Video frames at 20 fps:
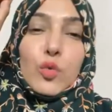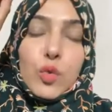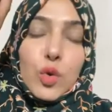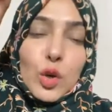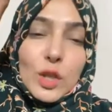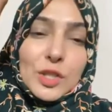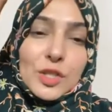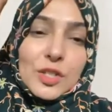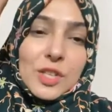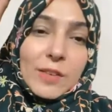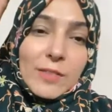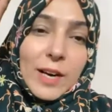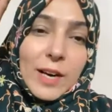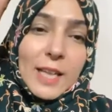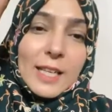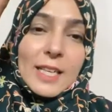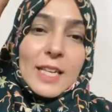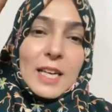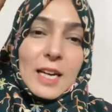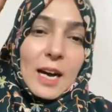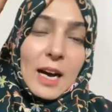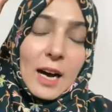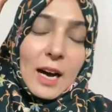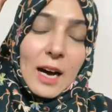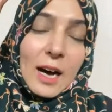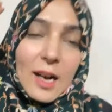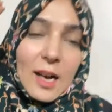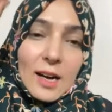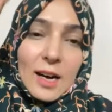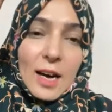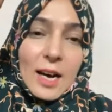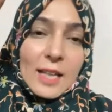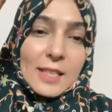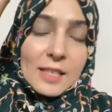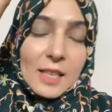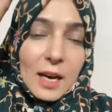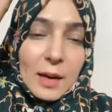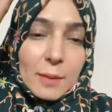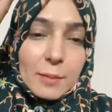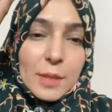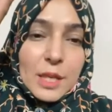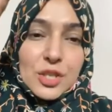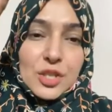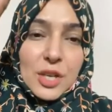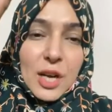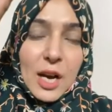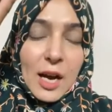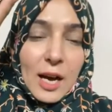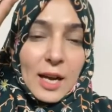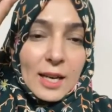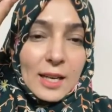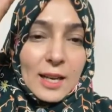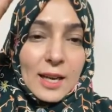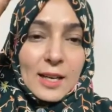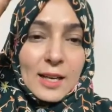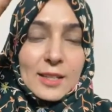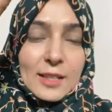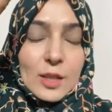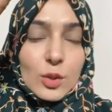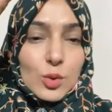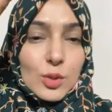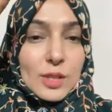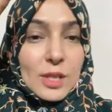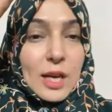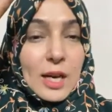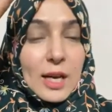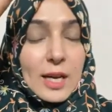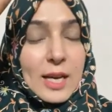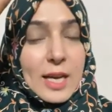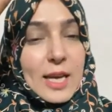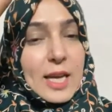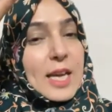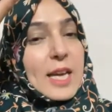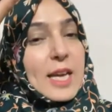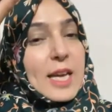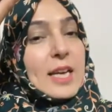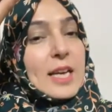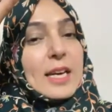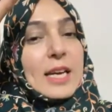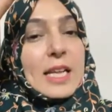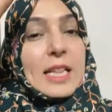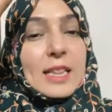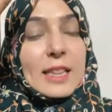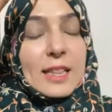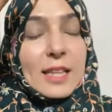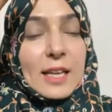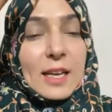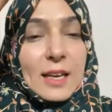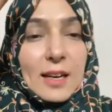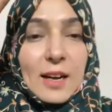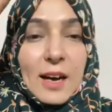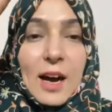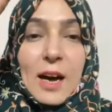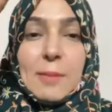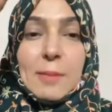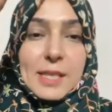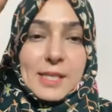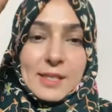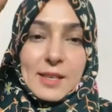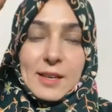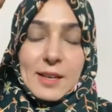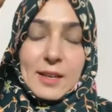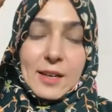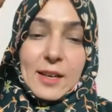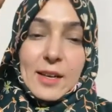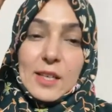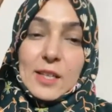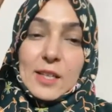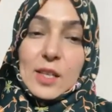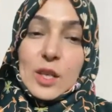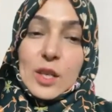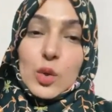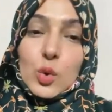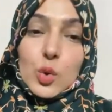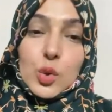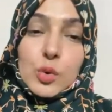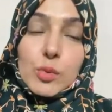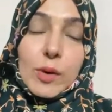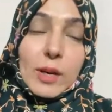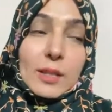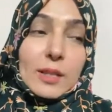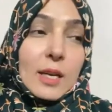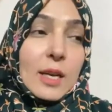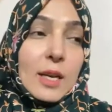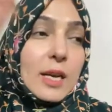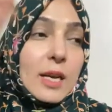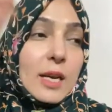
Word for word: वो हम्म। जवानी का आगाज हमेशा अल्लाह ने उसका एक इंतखाब ऐसा रखा है कि उस वक्त